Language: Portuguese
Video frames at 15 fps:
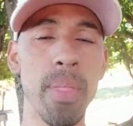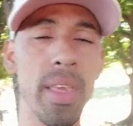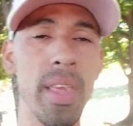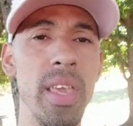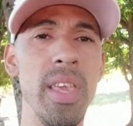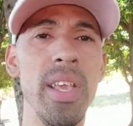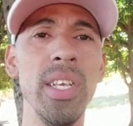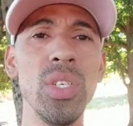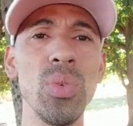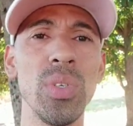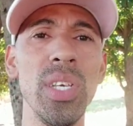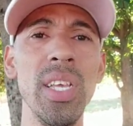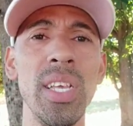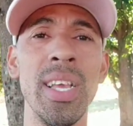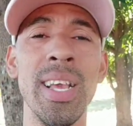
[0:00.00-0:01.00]
E isso
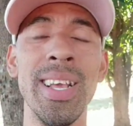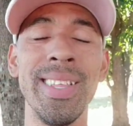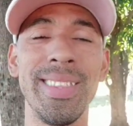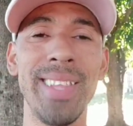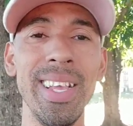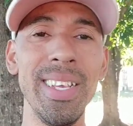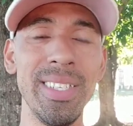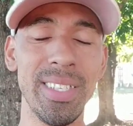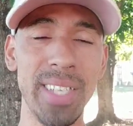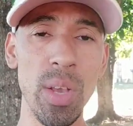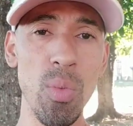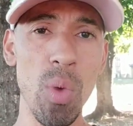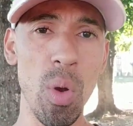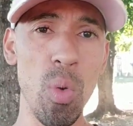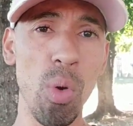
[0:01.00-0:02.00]
aí tem que ser
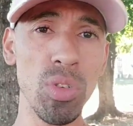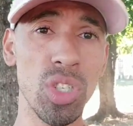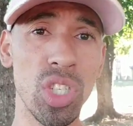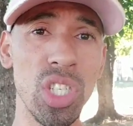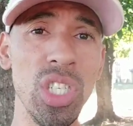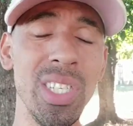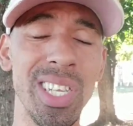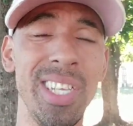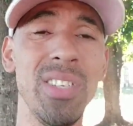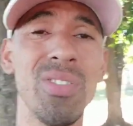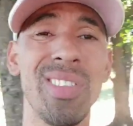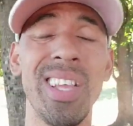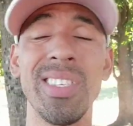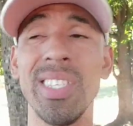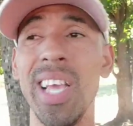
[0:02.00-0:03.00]
uma rotina, isso
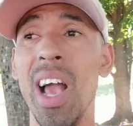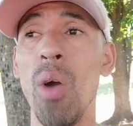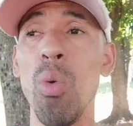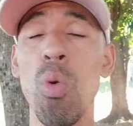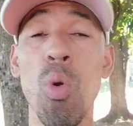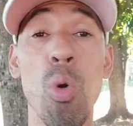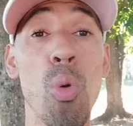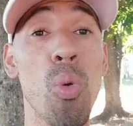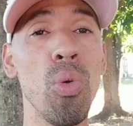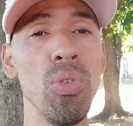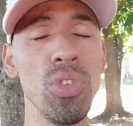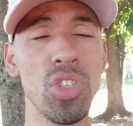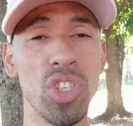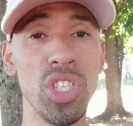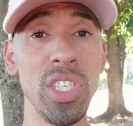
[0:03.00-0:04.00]
tem que ser algo
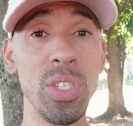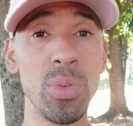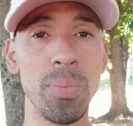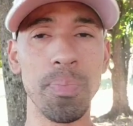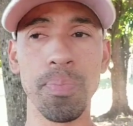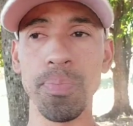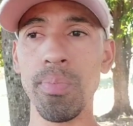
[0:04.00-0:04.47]
contínuo.